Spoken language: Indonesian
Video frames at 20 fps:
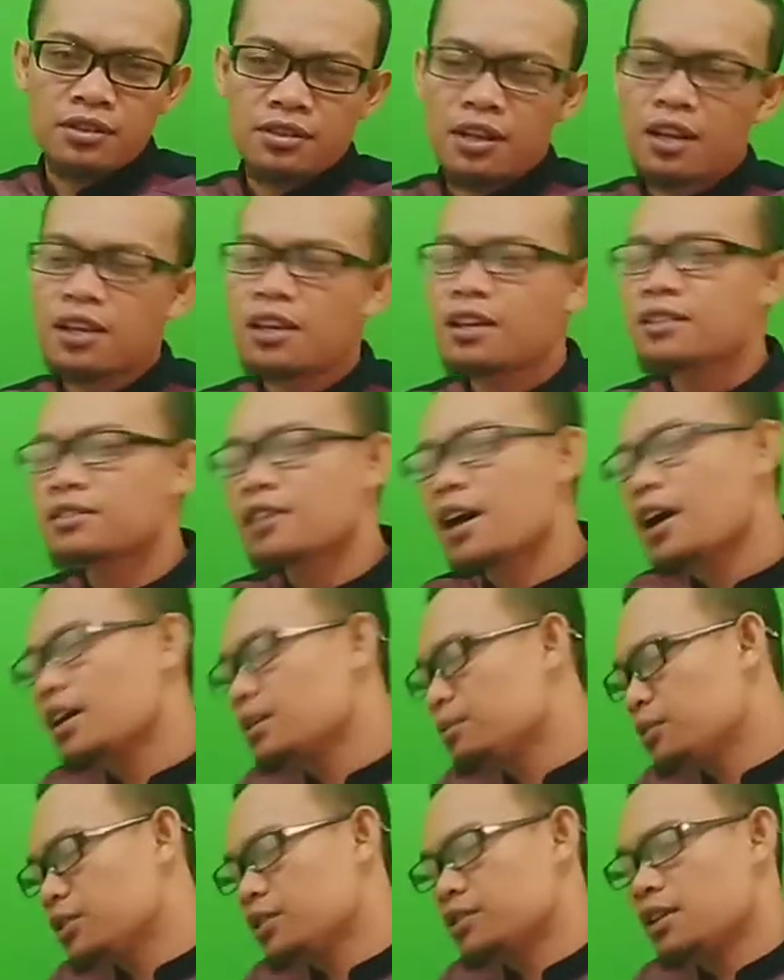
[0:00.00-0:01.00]
Saya sangat
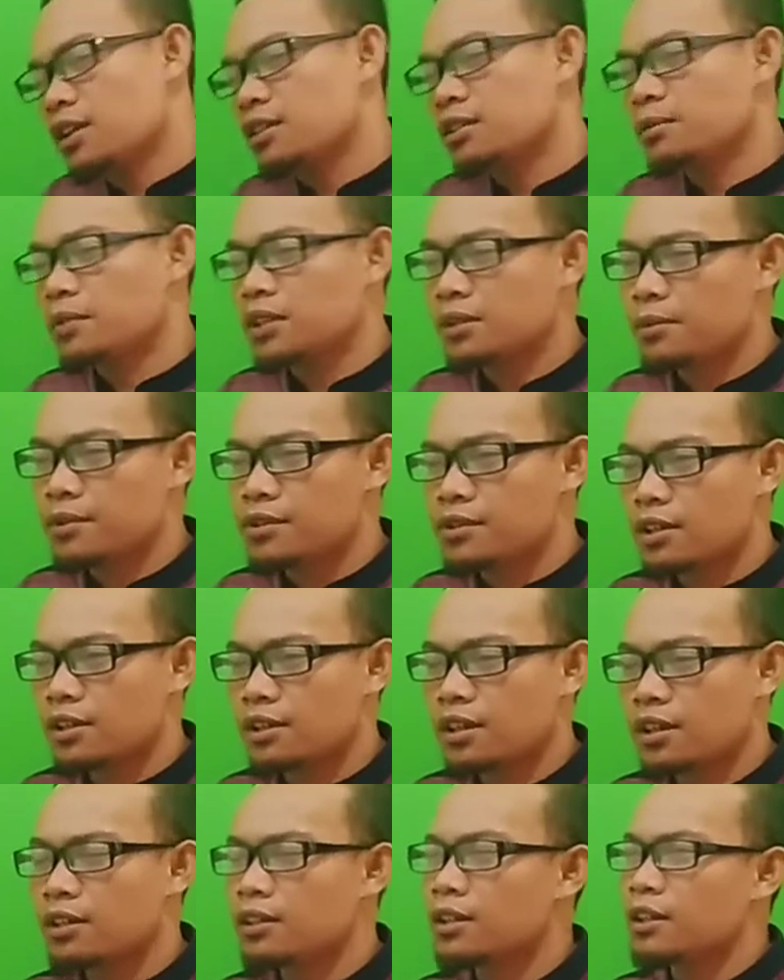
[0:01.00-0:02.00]
menyesal teman-teman
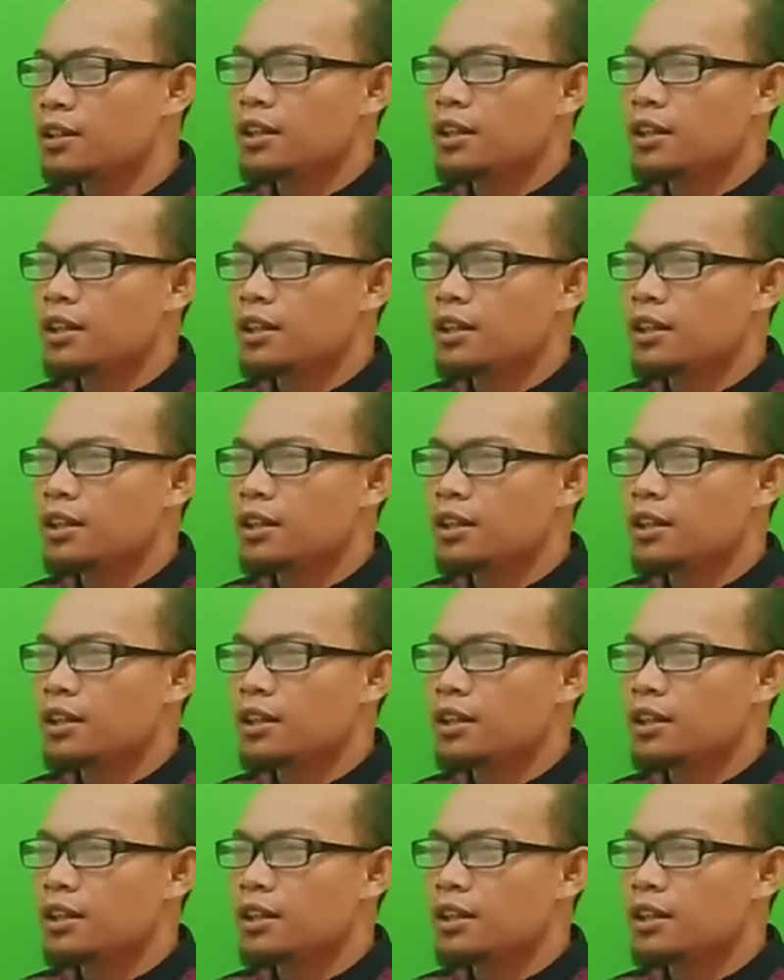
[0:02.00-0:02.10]
sekalian.